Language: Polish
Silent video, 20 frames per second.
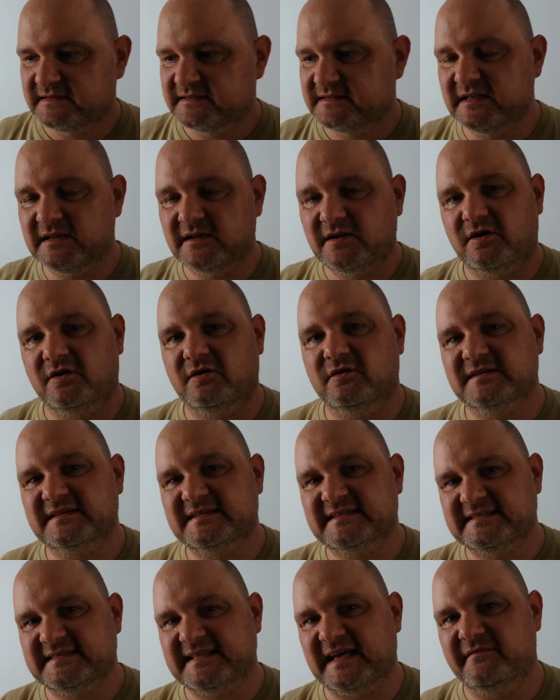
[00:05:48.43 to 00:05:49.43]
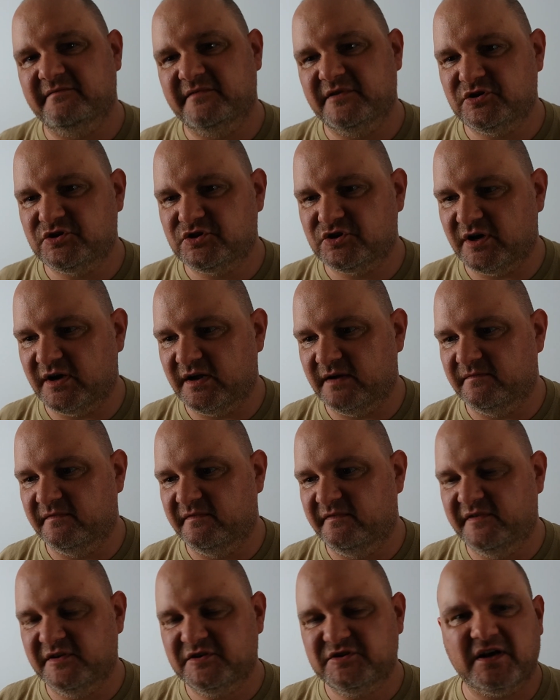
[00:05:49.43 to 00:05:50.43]
tylko stawi się
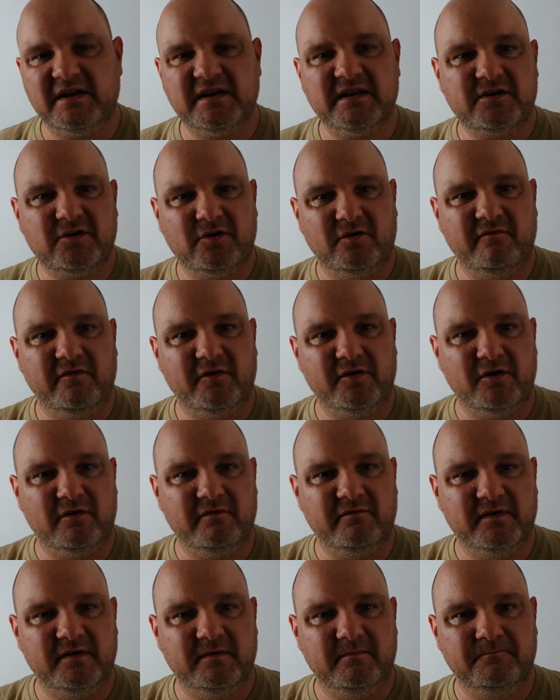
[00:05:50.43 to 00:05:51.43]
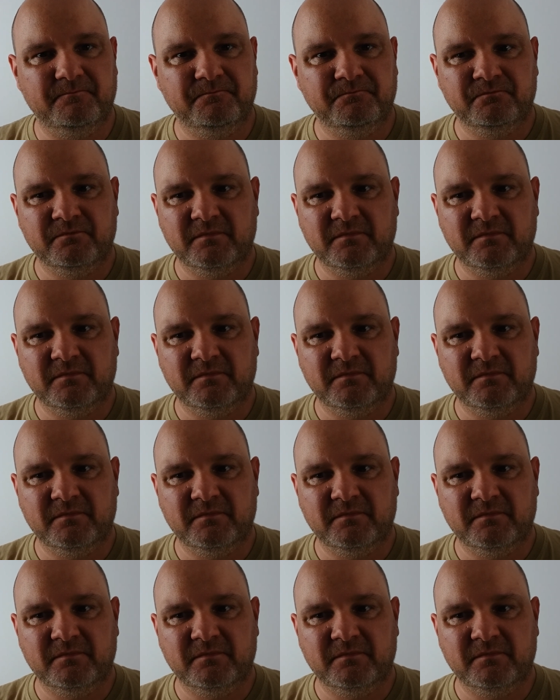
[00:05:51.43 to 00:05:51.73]
w Wydziale Konwojowym